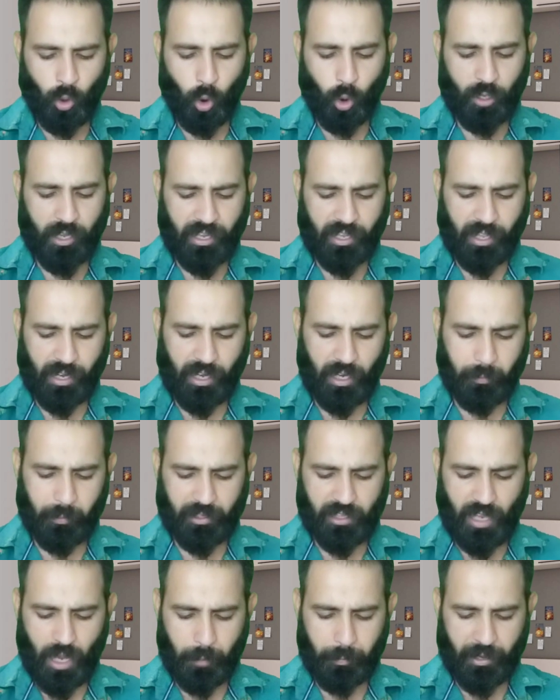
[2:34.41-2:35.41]
ओके करने के
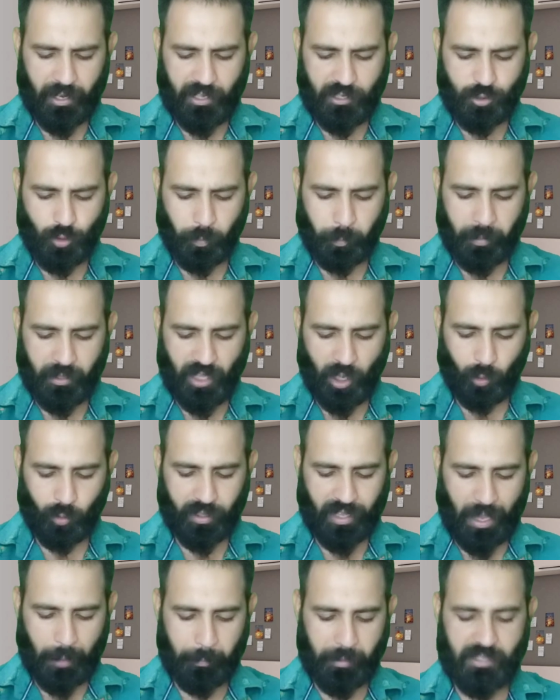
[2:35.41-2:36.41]
बाद यहाँ पर ये जो
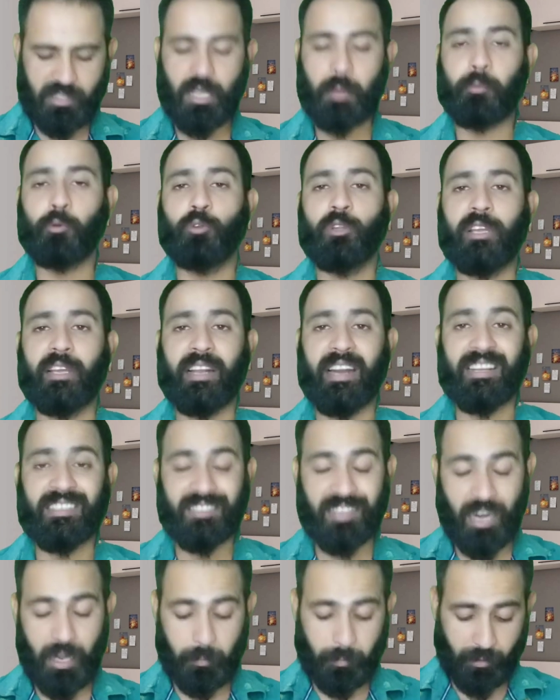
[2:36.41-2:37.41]
विदाउट कैंपेज आपको दिख रहा है
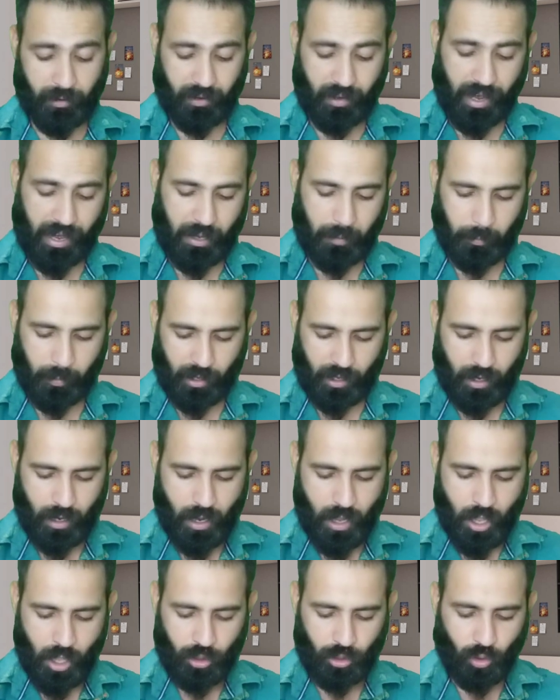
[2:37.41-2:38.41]
साइट पर राइट पर
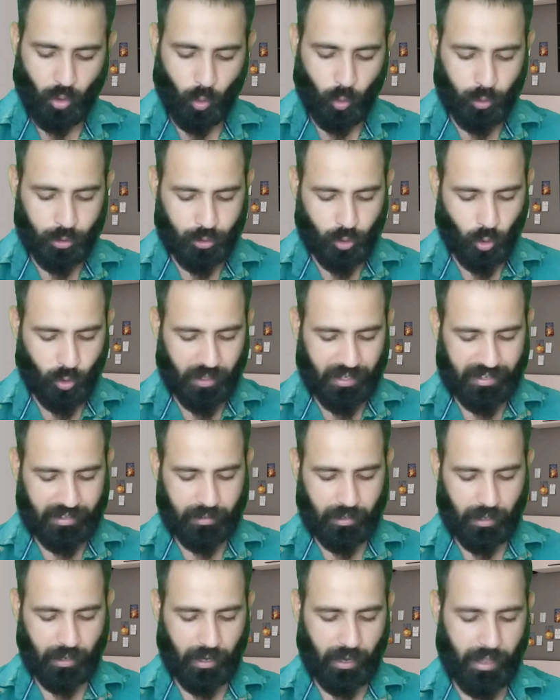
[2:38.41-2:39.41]
तो उसको
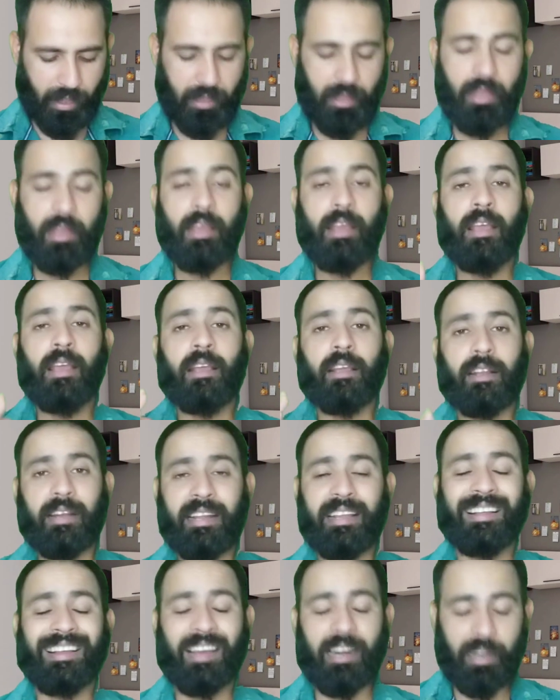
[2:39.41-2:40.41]
क्लिक करना है
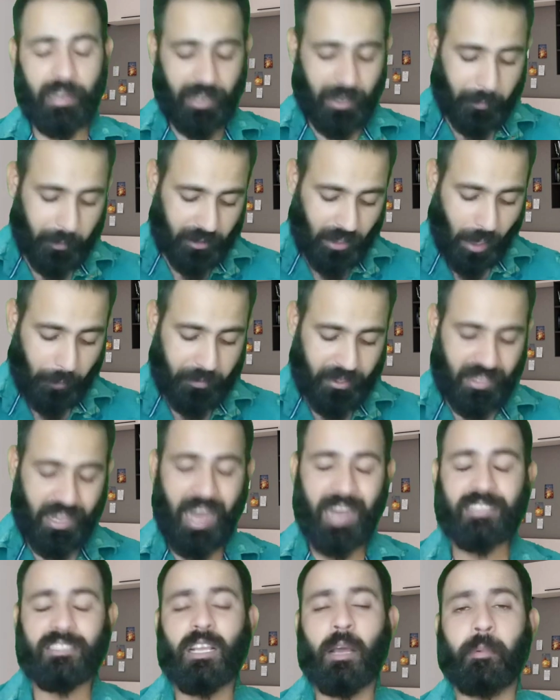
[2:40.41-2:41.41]
क्लिक करने के बाद अब
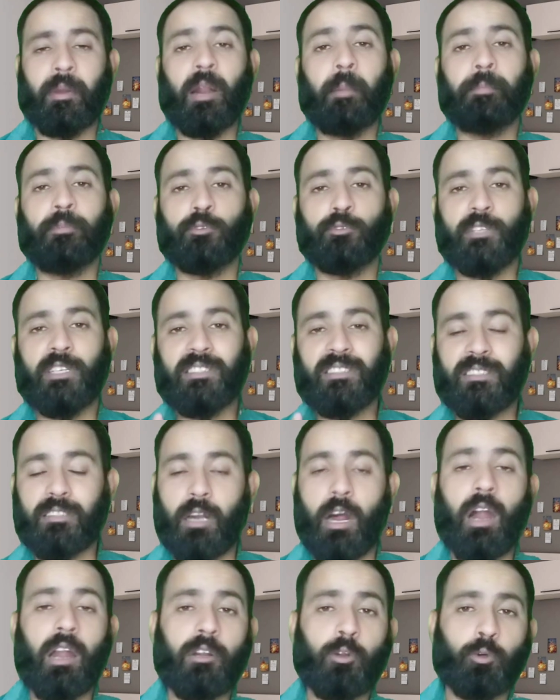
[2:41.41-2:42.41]
यहाँ से हमारा प्रोसेस
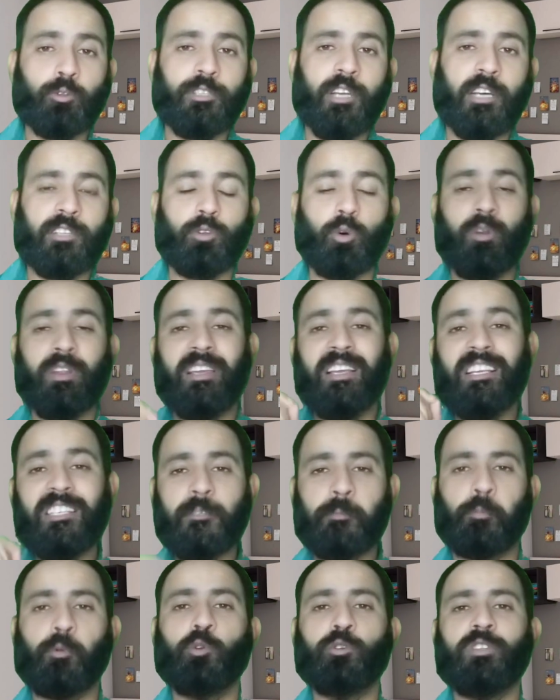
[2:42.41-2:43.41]
स्टार्ट हो जाता है और
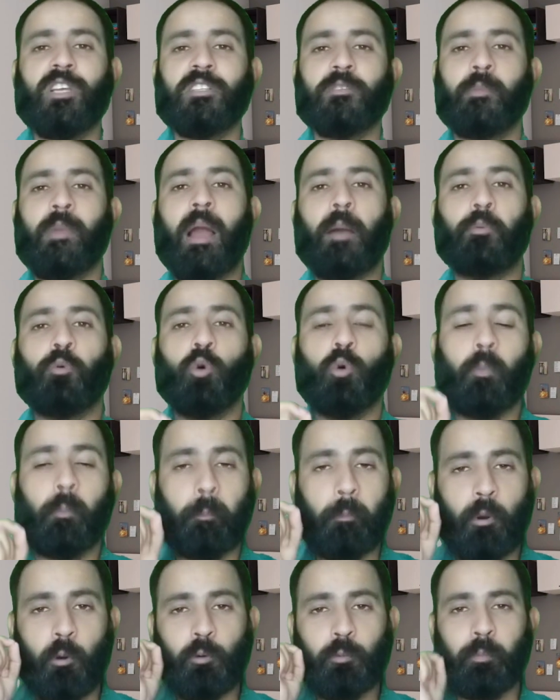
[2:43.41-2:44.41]
इस प्रोसेस में आपको
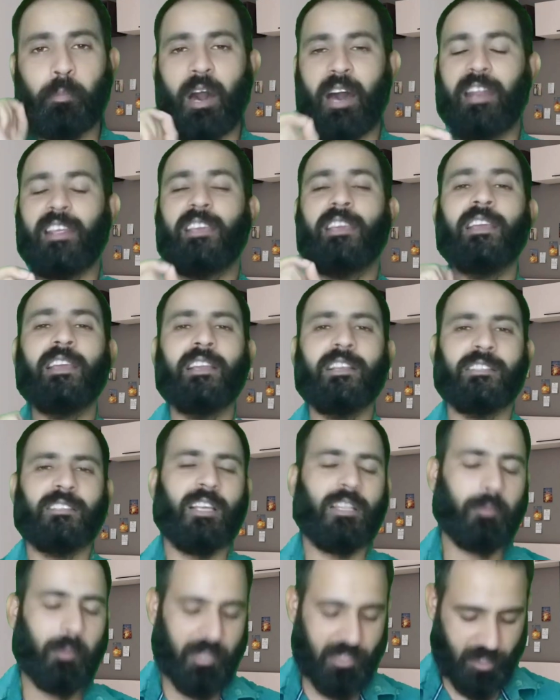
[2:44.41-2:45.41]
बहुत बारीकी के
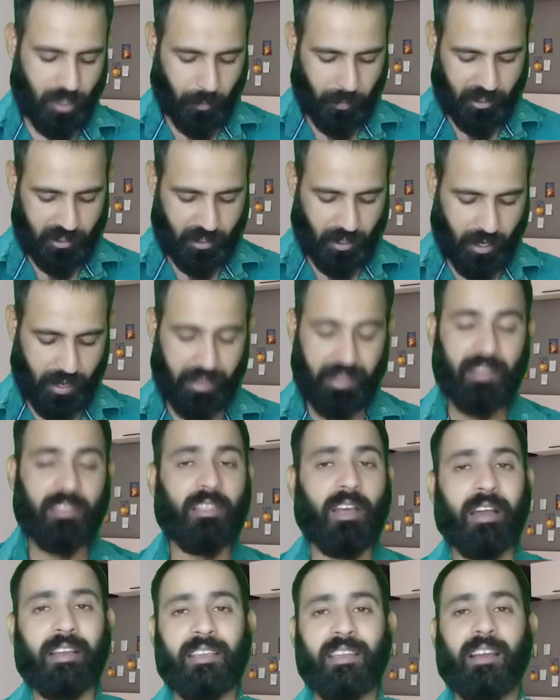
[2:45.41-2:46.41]
साथ भाई समझना है
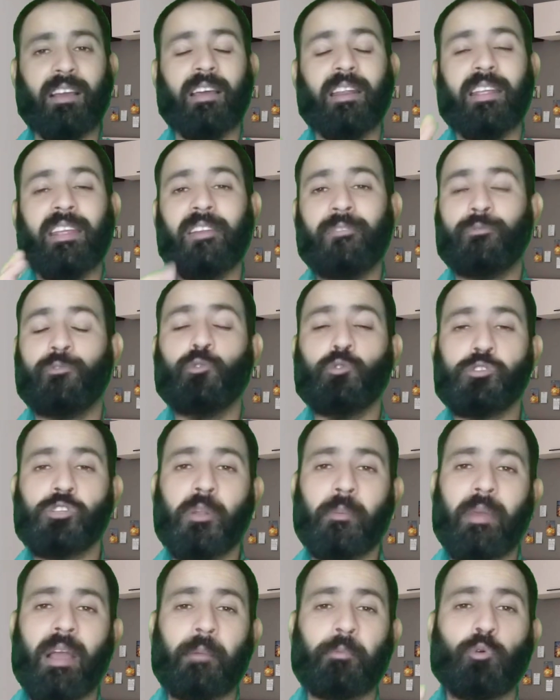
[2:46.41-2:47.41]
ताकि अगर इन
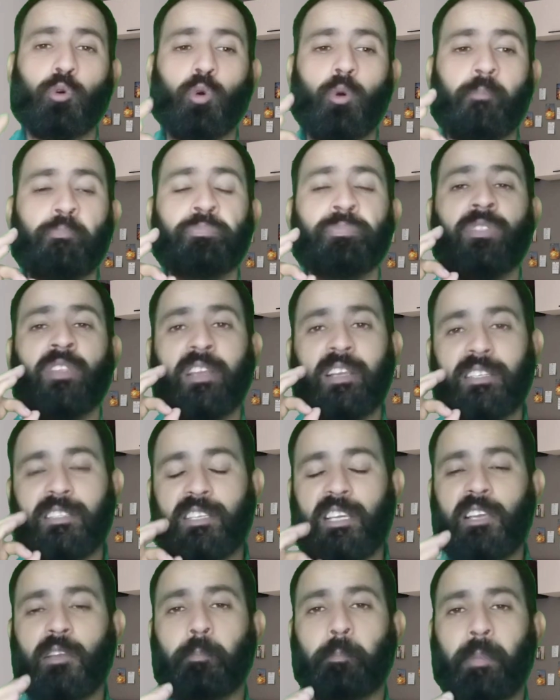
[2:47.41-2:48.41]
फ्यूचर में आपको
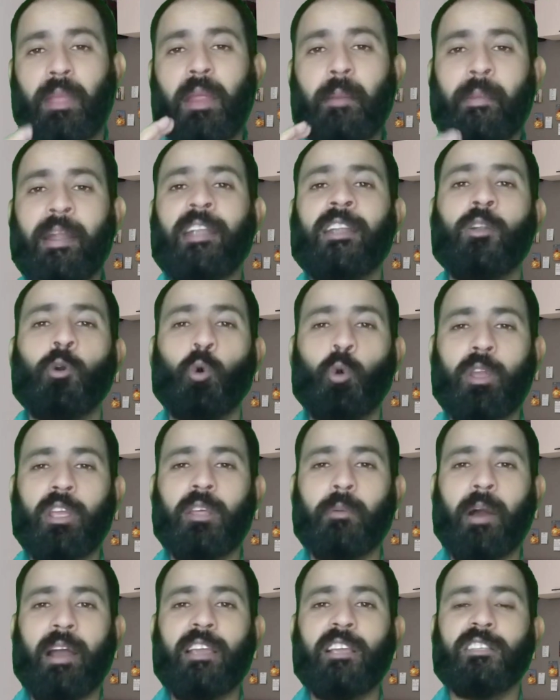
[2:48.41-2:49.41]
इसकी पेमेंट
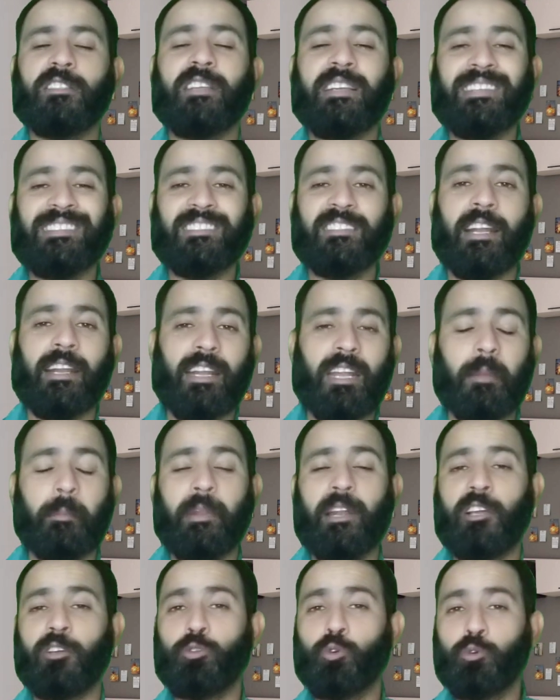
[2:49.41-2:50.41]
होगी भाई इसकी इंसेंटिव
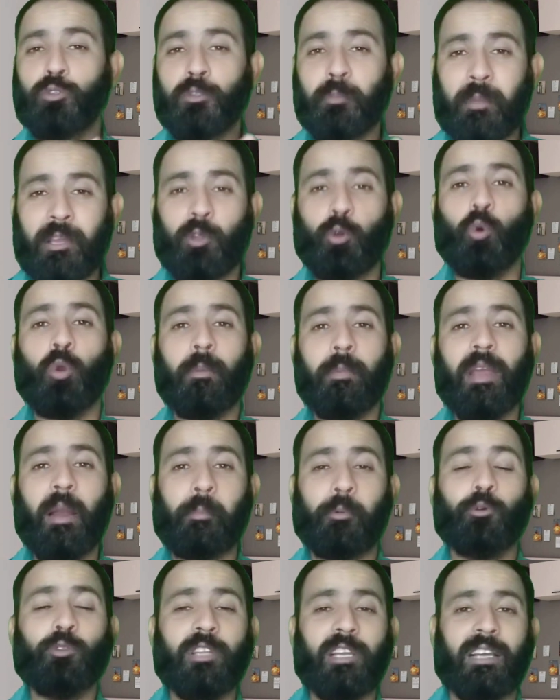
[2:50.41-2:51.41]
मिलेंगे तो उसमें कोई भी
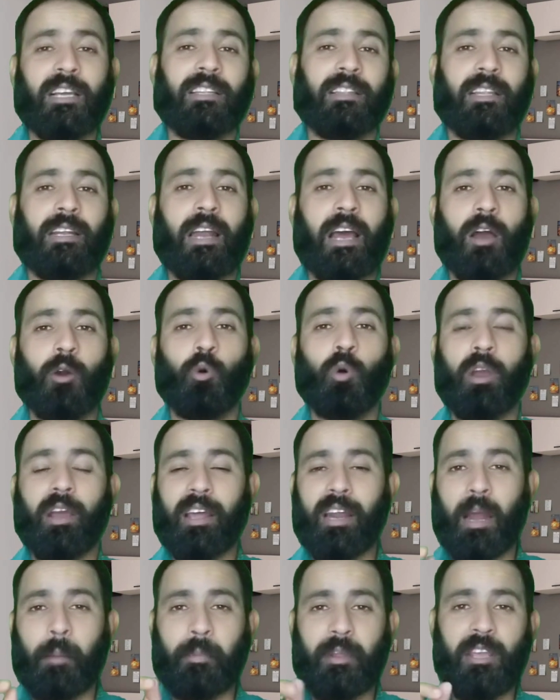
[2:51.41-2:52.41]
आपको दिक्कत ना हो
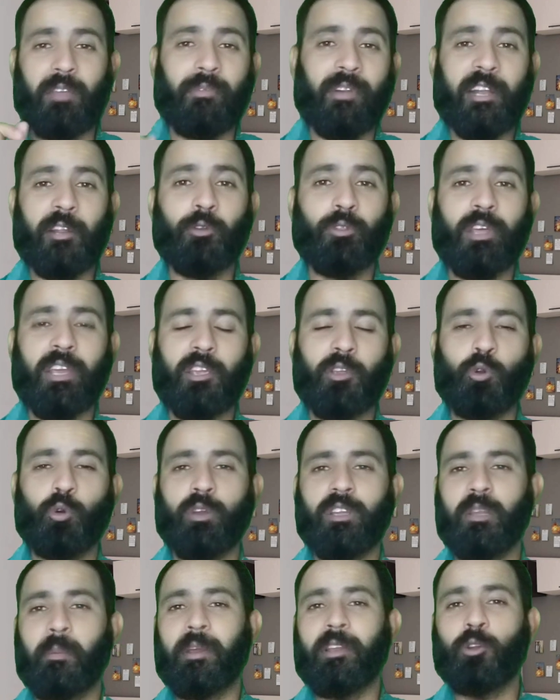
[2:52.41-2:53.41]
अगर आपने ये वीडियो देखी
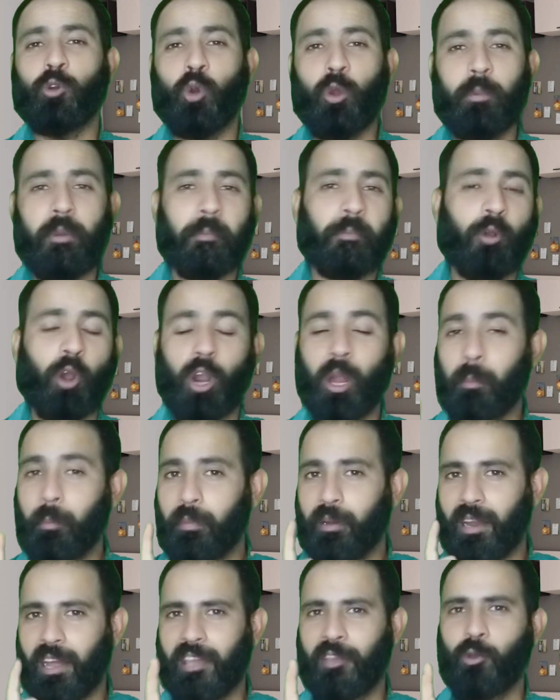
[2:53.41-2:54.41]
होगी तो भाई कोई भी
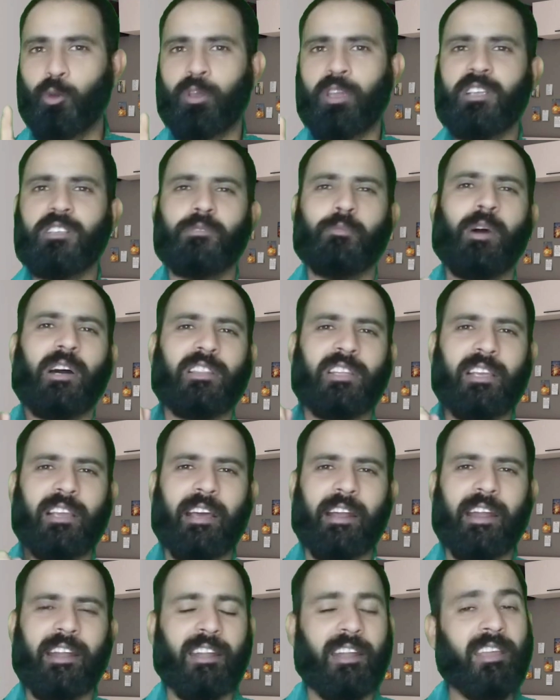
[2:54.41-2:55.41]
प्रॉब्लम नहीं होगी इस बात की
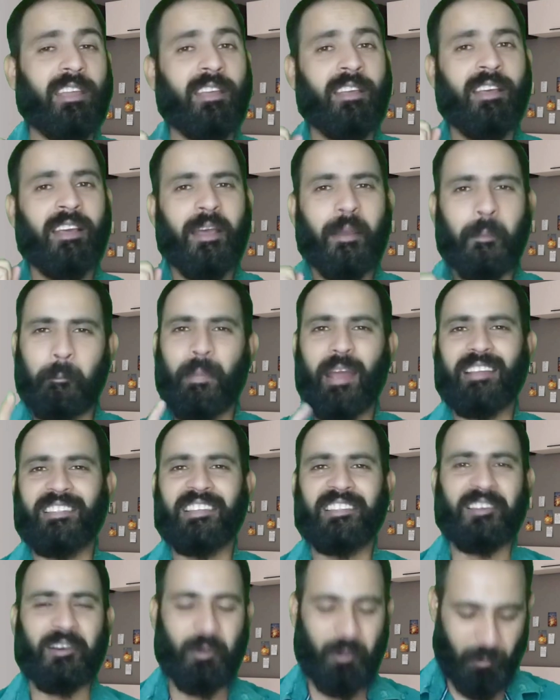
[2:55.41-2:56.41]
गारंटी मैं
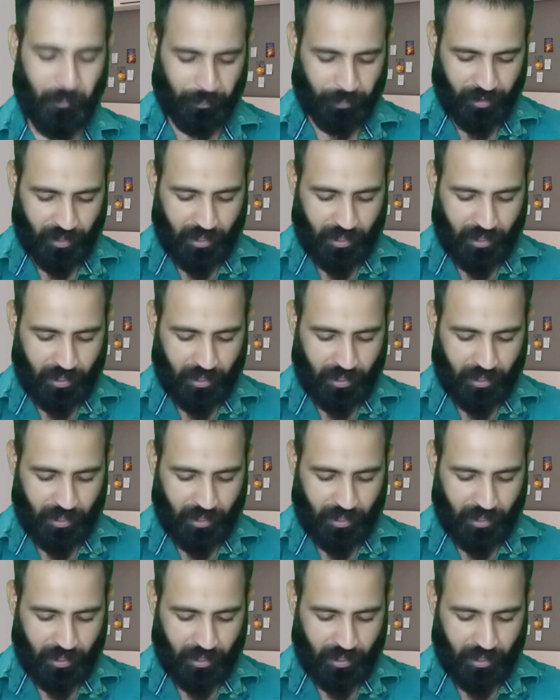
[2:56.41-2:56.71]
देता हूँ